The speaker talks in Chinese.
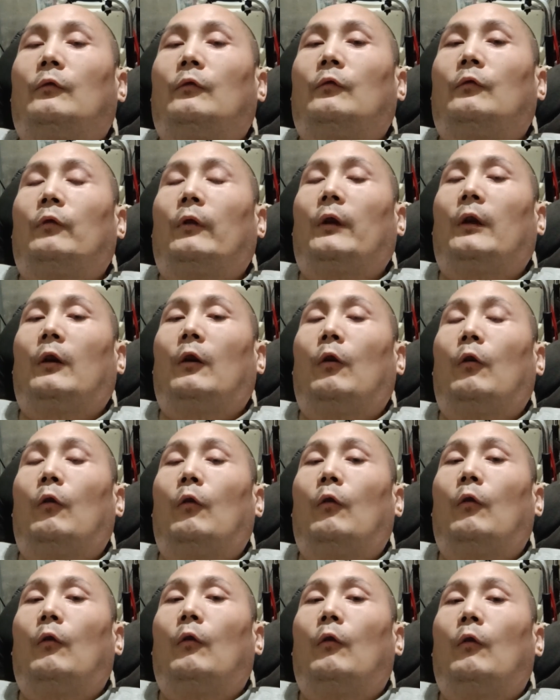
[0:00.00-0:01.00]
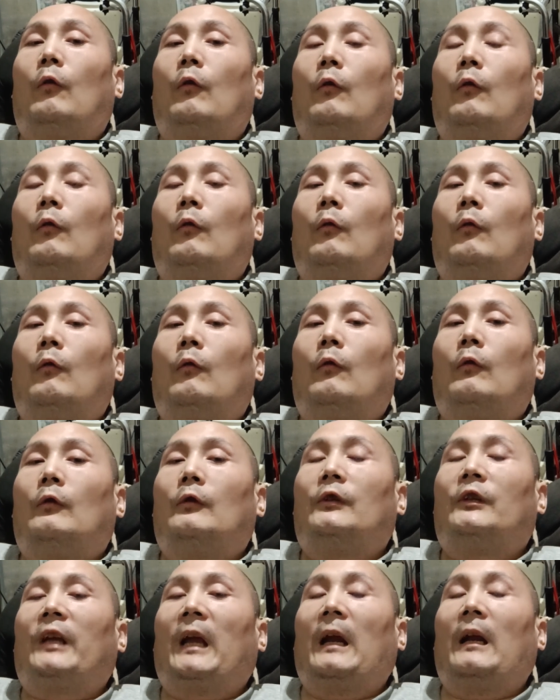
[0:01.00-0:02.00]
最后
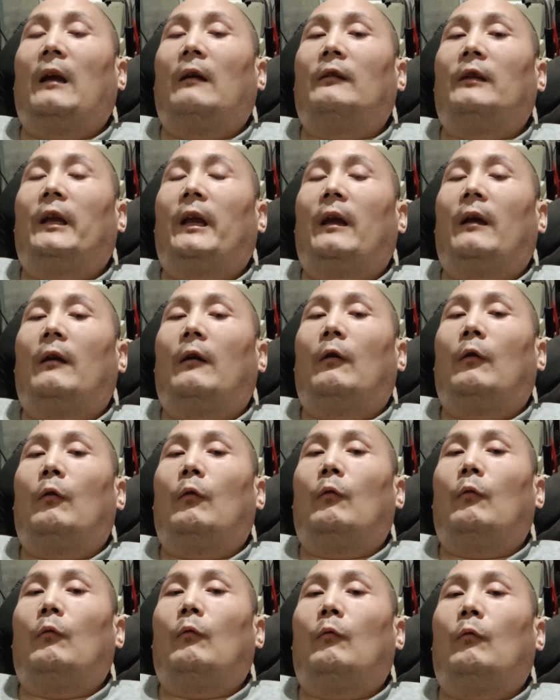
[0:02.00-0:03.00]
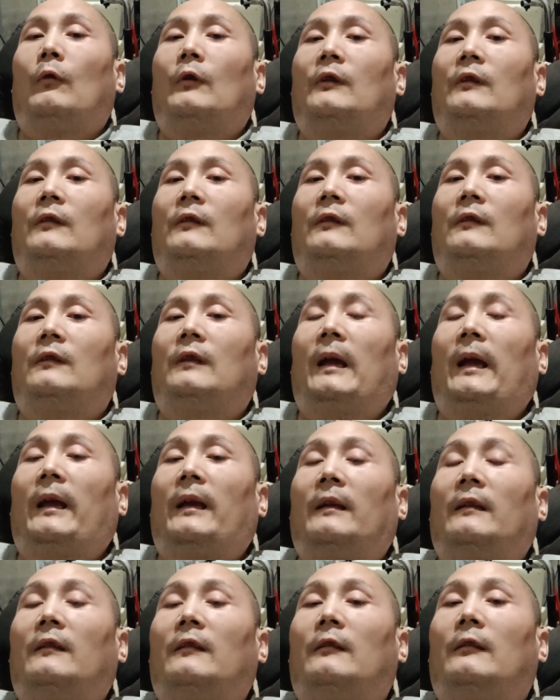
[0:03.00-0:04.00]
前两天，我
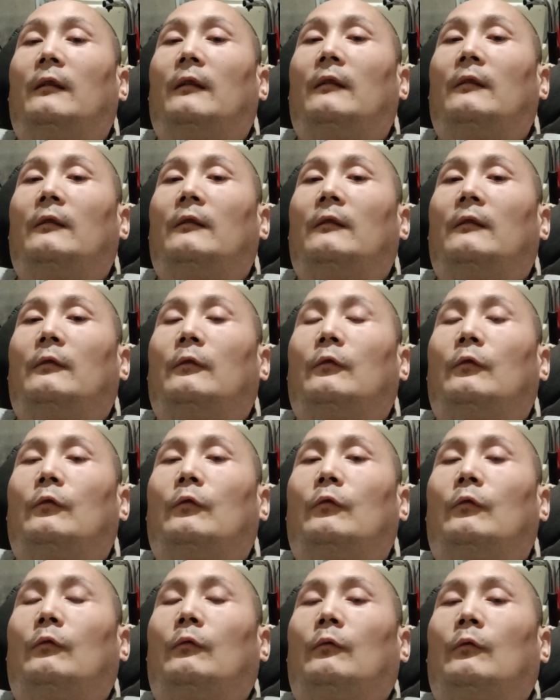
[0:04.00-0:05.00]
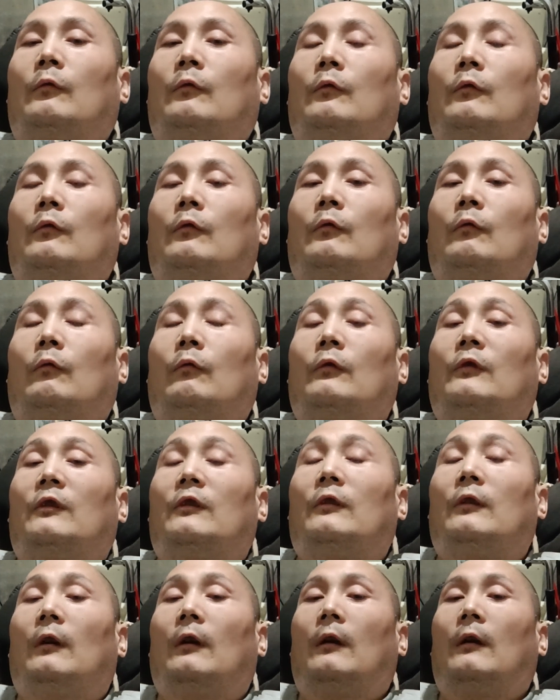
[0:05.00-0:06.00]
再一次。独
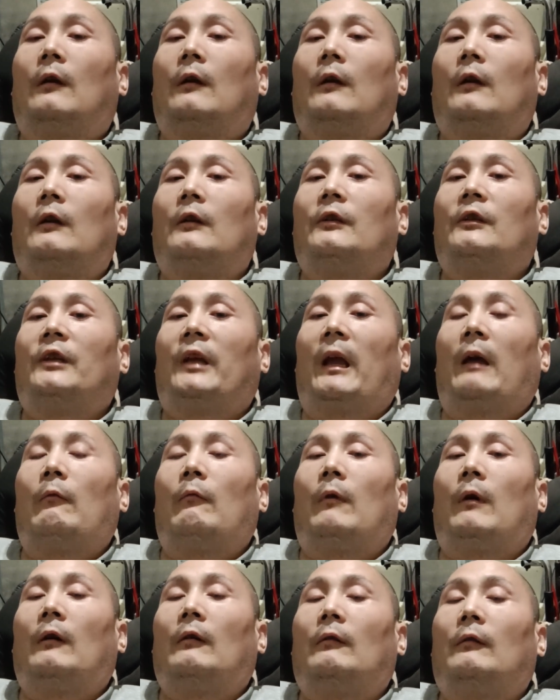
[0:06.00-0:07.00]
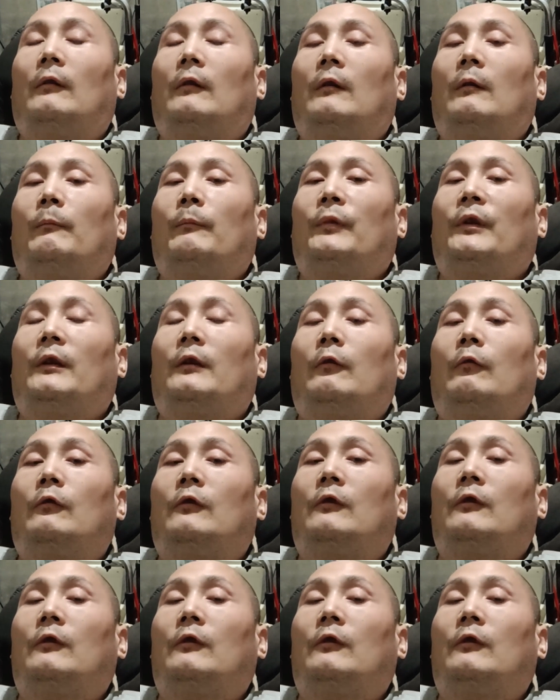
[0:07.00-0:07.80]
自前往邳州